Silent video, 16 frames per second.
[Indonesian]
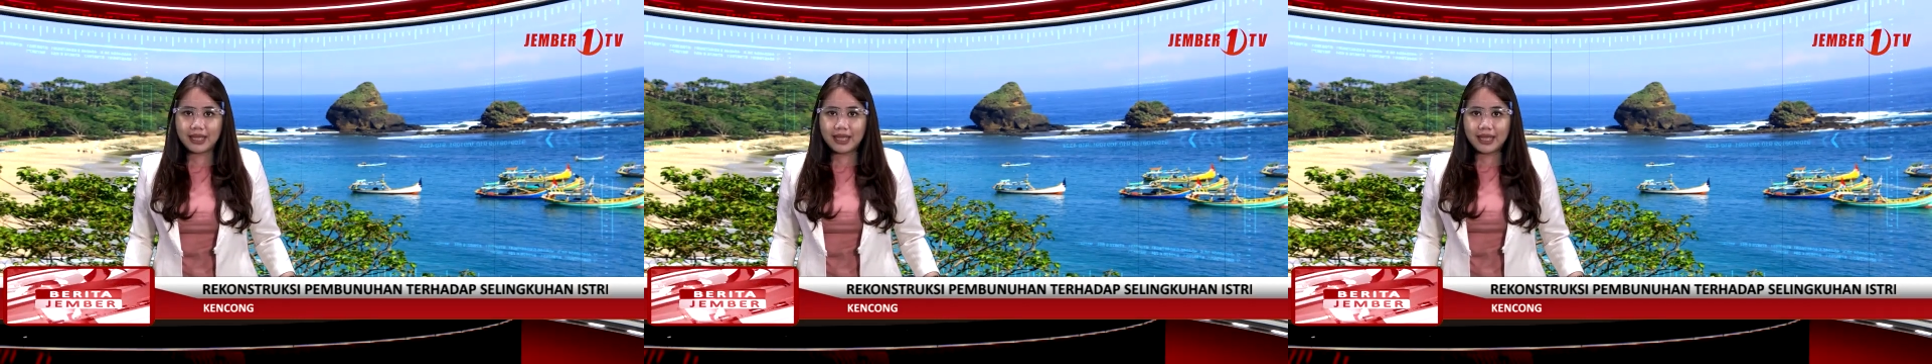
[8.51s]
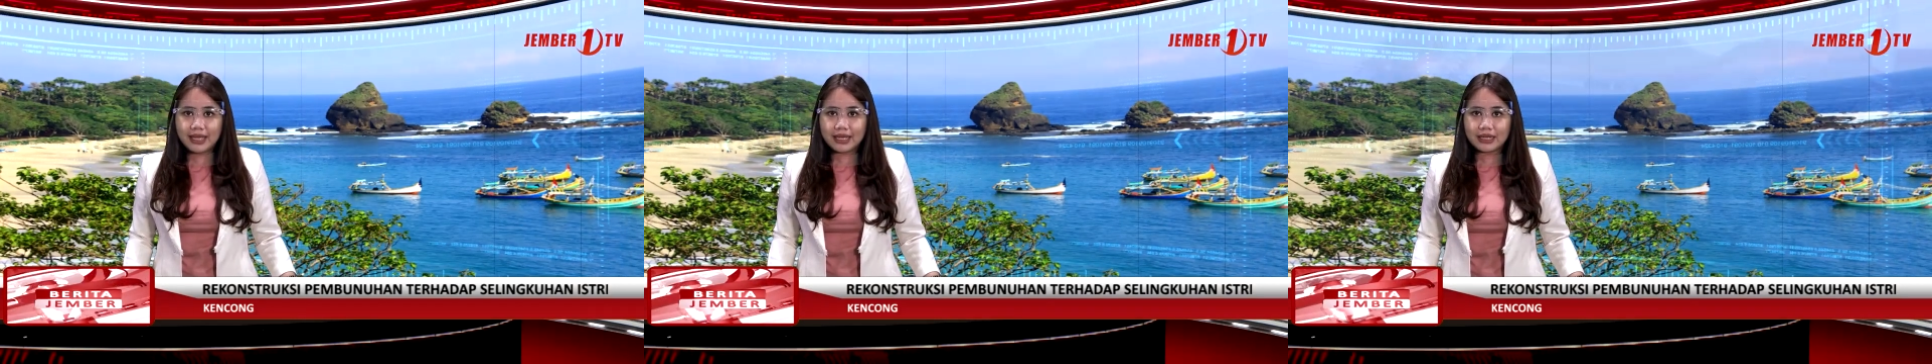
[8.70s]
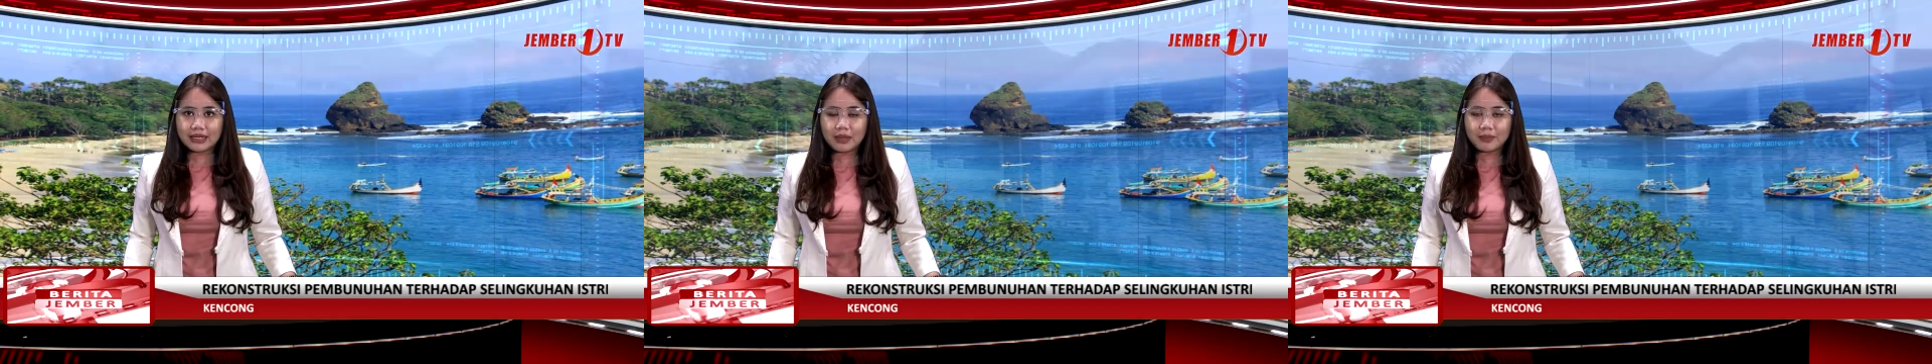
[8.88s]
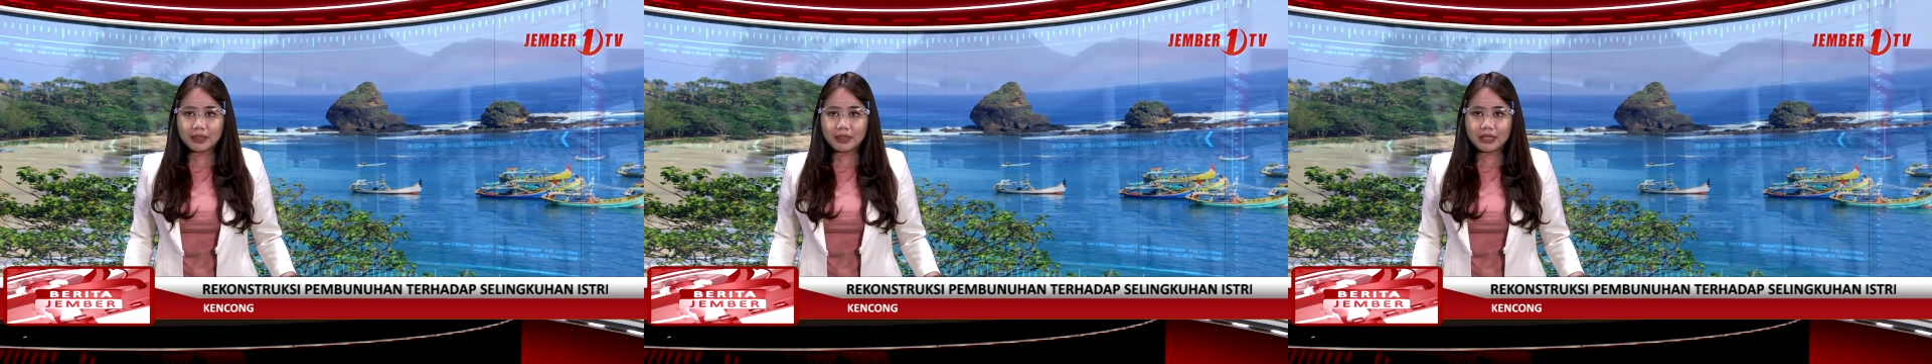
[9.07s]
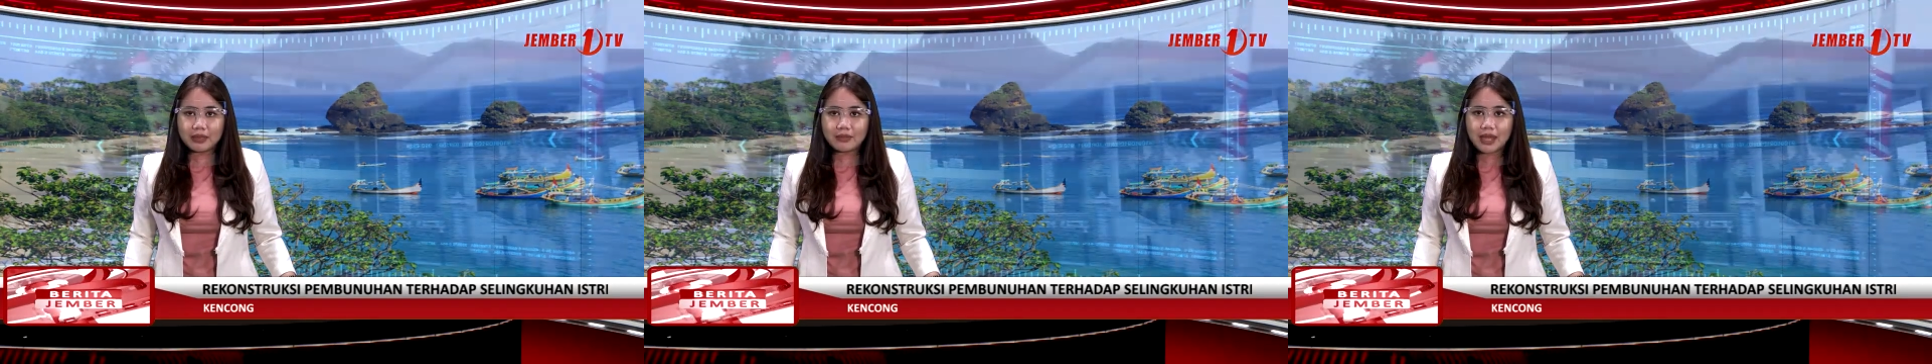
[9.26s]
karena
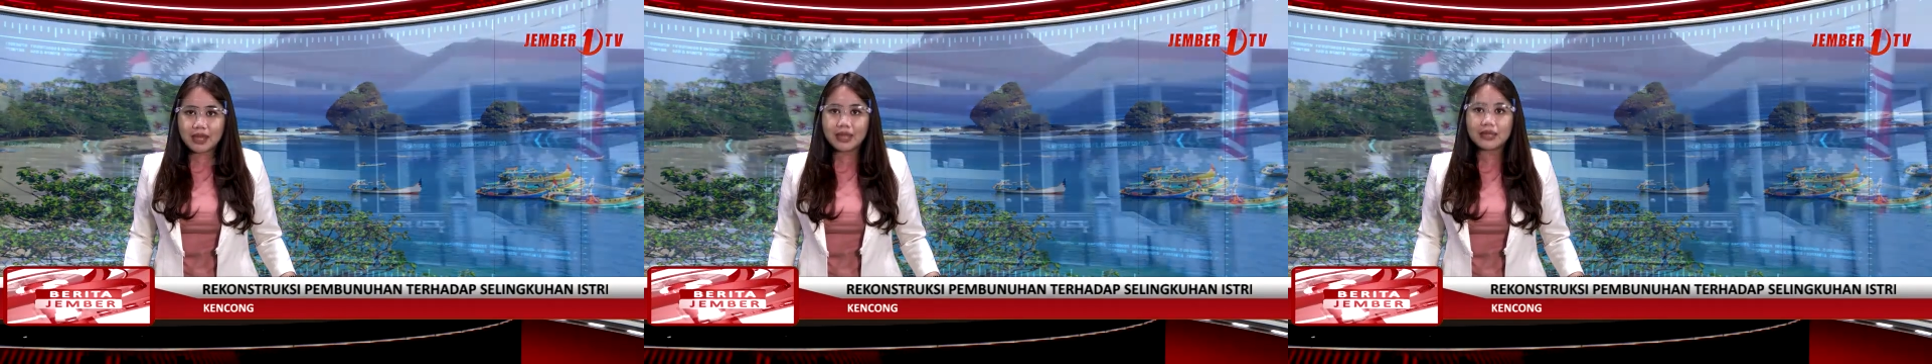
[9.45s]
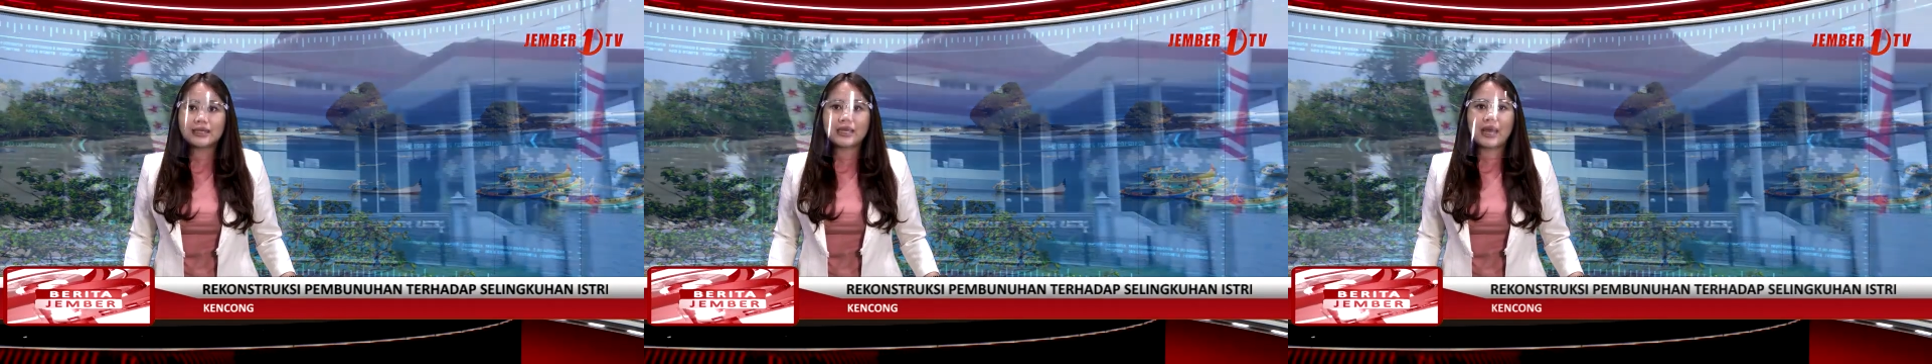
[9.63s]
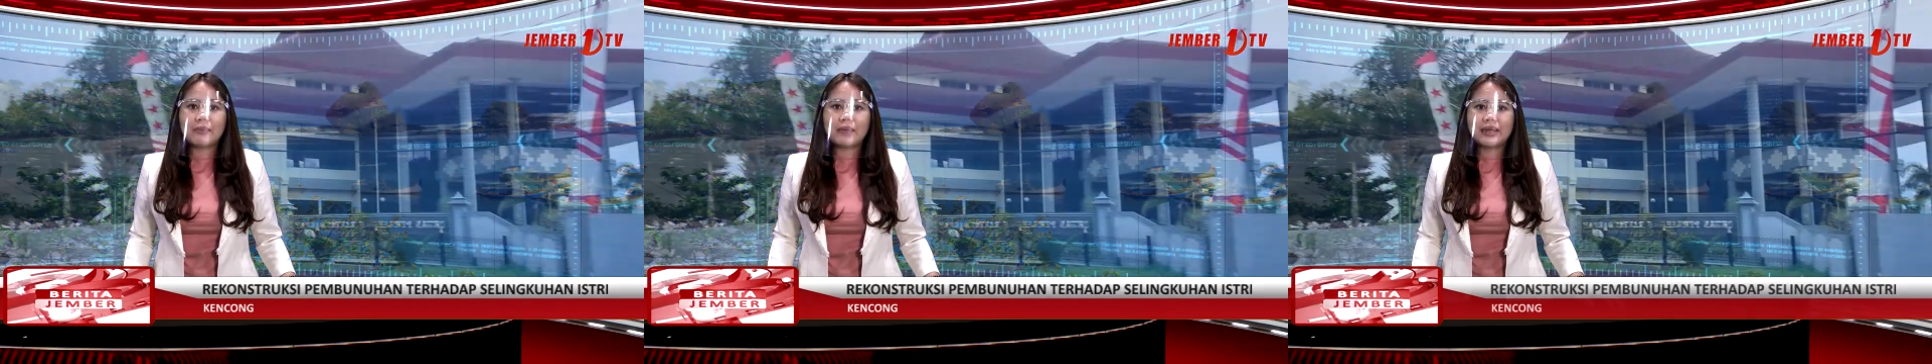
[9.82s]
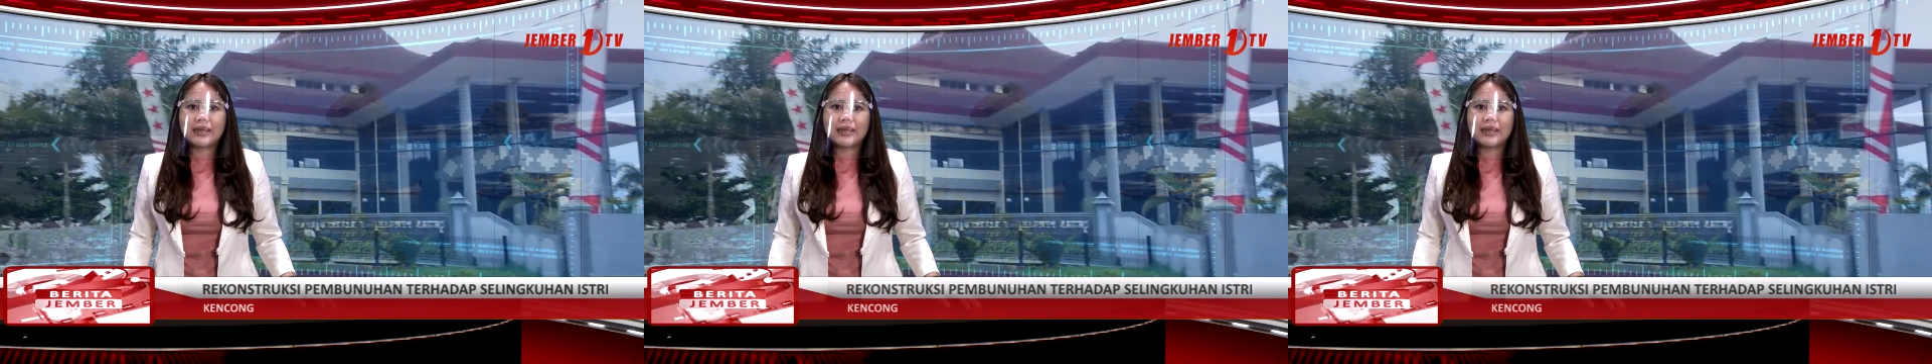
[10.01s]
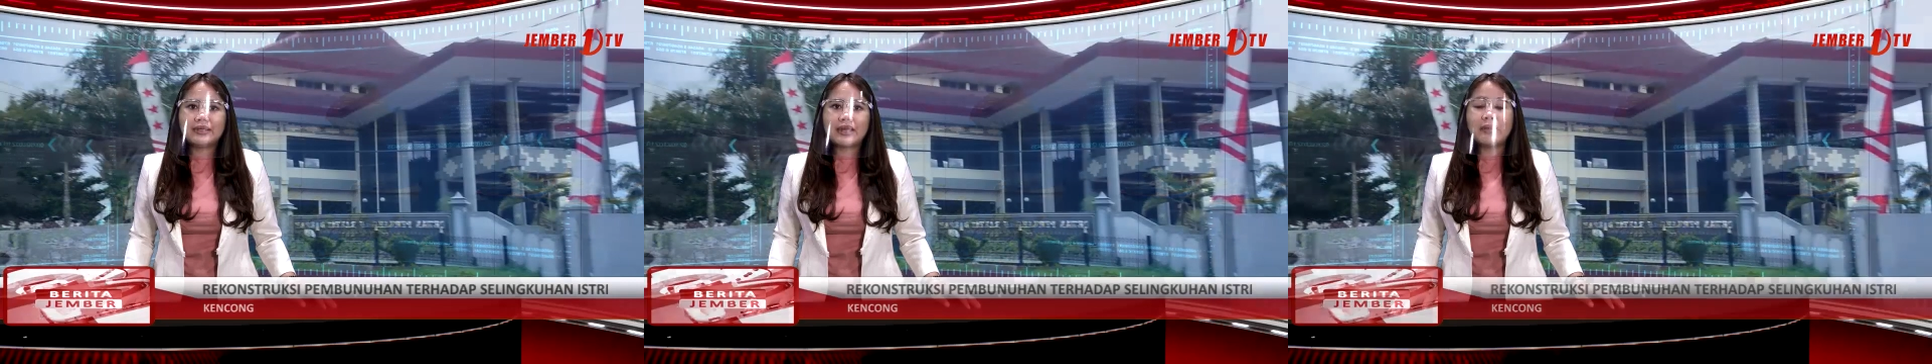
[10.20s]
pertimbangan keamanan
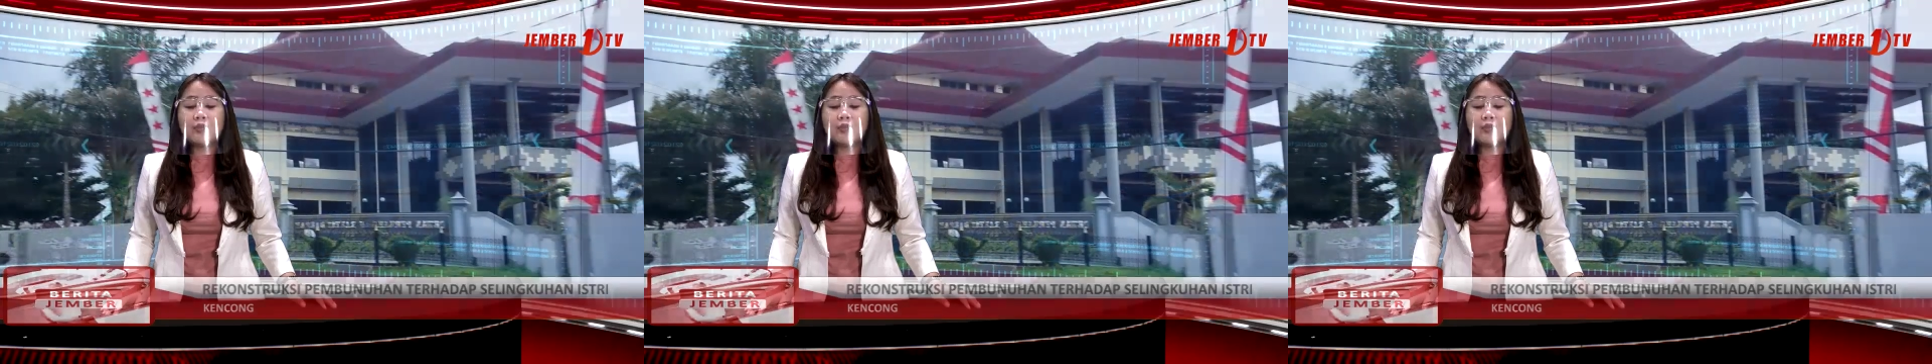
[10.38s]
dan